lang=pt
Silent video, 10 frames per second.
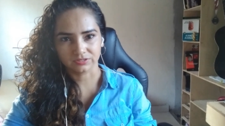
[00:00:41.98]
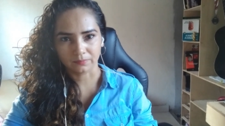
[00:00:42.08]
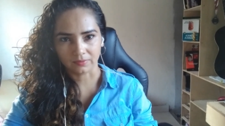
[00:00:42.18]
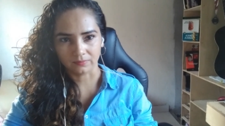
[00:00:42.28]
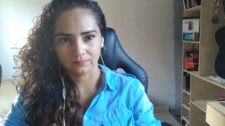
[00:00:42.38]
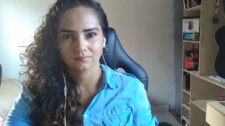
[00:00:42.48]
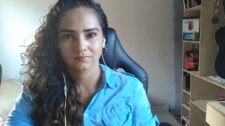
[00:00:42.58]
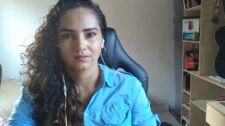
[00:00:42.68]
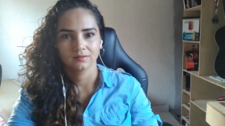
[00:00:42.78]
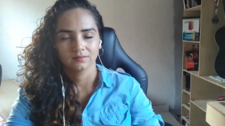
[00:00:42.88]
Japão.
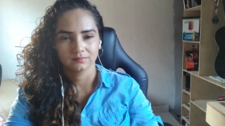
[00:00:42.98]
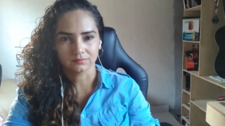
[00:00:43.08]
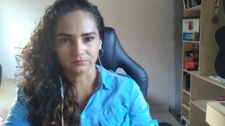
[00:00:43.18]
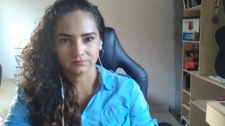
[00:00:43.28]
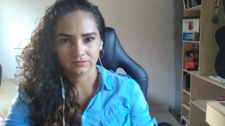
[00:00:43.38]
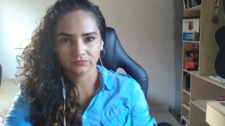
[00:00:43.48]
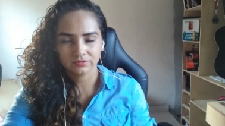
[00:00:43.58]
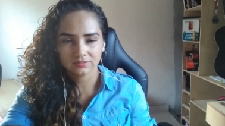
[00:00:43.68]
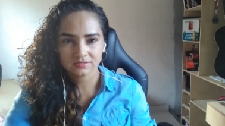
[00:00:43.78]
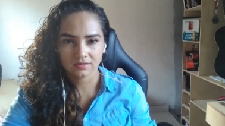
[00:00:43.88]
Devo
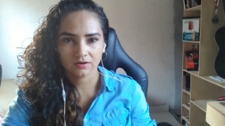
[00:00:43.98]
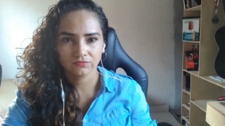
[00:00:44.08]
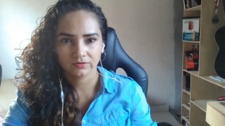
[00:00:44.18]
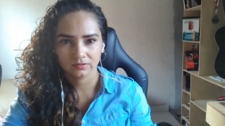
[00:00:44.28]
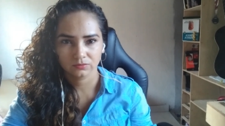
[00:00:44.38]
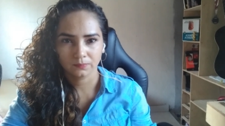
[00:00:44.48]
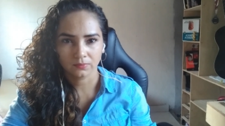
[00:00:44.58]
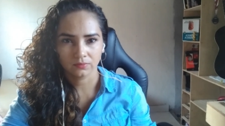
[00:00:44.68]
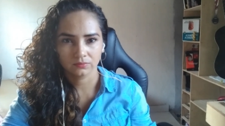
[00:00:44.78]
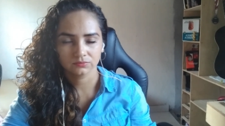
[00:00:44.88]
iniciar falando um
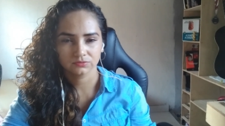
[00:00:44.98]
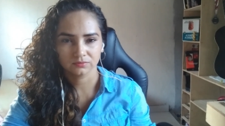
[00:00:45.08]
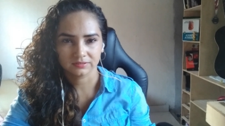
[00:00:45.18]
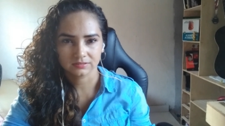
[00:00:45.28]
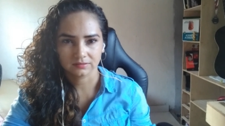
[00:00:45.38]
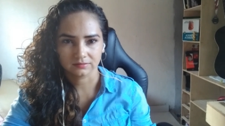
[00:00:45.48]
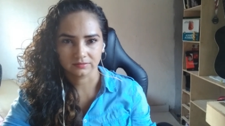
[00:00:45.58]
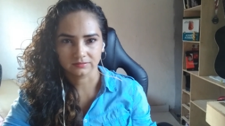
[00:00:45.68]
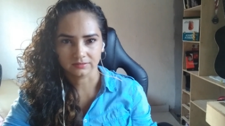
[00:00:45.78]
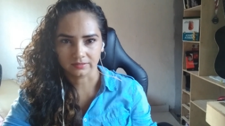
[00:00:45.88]
pouco sobre as
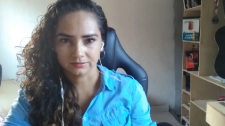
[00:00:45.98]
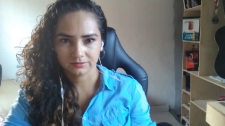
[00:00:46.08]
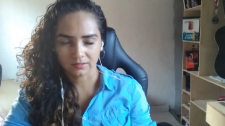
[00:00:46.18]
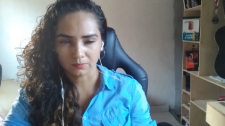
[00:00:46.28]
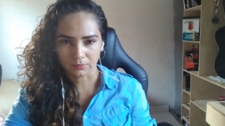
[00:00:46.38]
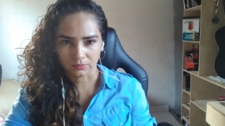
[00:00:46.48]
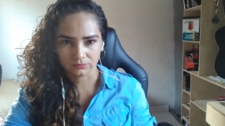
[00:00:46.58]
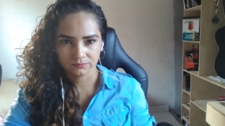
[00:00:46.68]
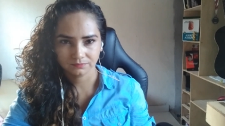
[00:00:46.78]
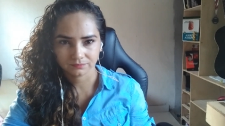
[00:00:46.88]
cadeias lineares de
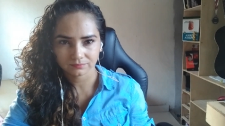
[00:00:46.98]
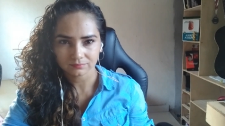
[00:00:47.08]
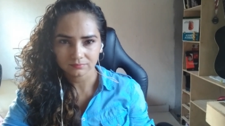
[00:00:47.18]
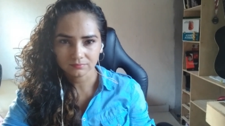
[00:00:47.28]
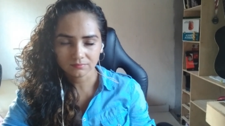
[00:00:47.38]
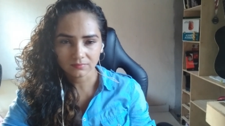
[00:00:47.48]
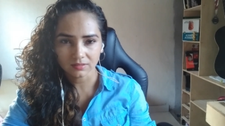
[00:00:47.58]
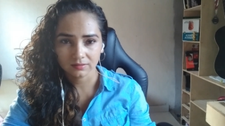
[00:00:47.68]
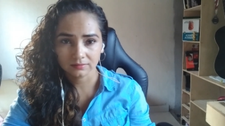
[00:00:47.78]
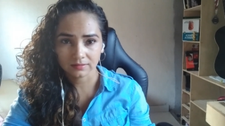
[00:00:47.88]
carbono,
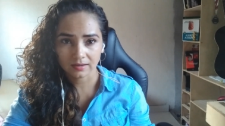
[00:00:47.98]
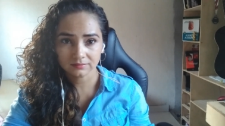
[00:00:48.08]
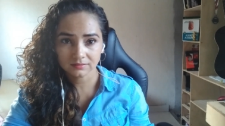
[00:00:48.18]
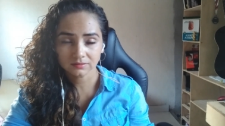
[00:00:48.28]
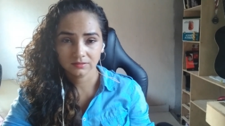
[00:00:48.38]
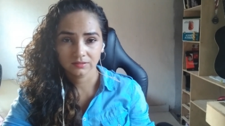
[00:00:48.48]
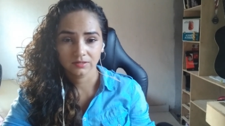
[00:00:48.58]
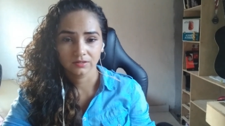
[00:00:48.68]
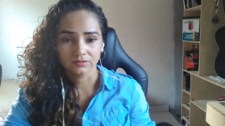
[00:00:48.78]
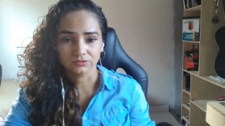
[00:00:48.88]
que trata se
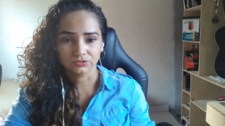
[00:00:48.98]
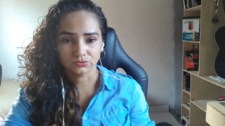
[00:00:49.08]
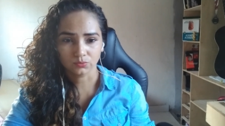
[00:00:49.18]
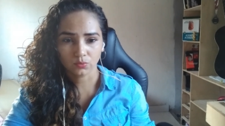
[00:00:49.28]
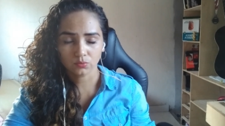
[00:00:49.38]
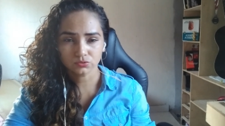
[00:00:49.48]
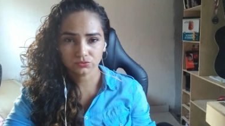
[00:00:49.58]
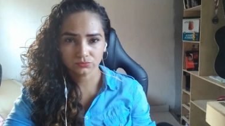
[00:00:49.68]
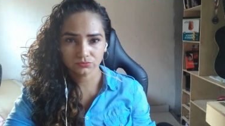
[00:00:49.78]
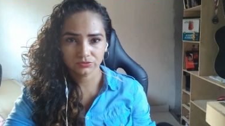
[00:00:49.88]
de um
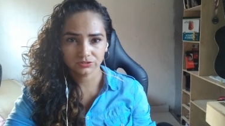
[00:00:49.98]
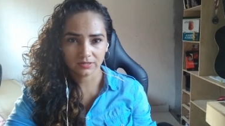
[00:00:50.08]
conjunto de